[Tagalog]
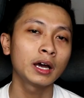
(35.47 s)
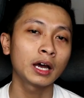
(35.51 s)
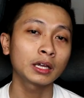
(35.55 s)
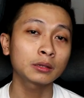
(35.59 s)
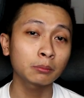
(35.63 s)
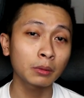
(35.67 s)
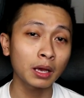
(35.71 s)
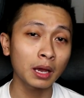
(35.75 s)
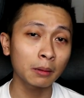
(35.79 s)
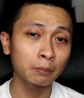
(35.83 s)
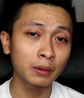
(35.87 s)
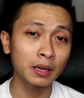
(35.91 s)

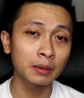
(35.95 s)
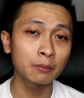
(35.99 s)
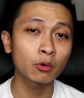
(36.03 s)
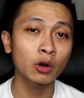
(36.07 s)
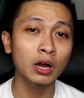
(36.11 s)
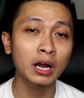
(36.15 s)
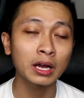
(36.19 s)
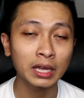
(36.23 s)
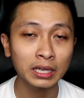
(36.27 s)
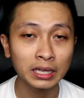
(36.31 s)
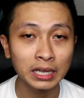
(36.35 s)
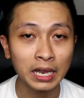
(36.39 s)
at may apply
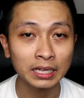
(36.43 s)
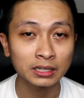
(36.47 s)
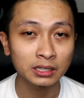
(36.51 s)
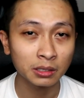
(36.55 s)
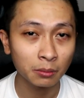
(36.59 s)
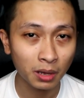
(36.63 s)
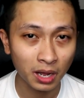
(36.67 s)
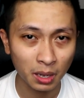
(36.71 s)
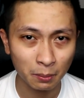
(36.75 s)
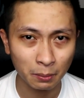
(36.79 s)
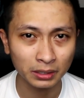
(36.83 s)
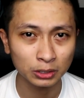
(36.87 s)
mo kagad lahat
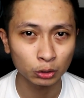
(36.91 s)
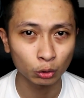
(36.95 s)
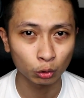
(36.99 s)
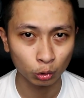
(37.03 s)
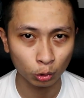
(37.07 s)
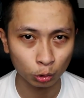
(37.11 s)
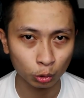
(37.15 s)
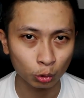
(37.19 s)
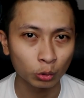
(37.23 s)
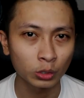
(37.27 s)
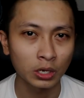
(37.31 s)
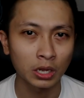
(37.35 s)
ng mga
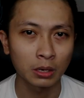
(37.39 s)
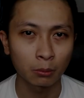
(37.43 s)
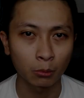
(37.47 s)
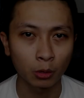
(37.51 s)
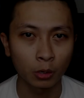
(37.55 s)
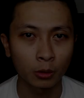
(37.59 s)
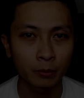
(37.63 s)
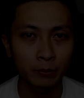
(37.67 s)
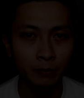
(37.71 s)
matututunan mo.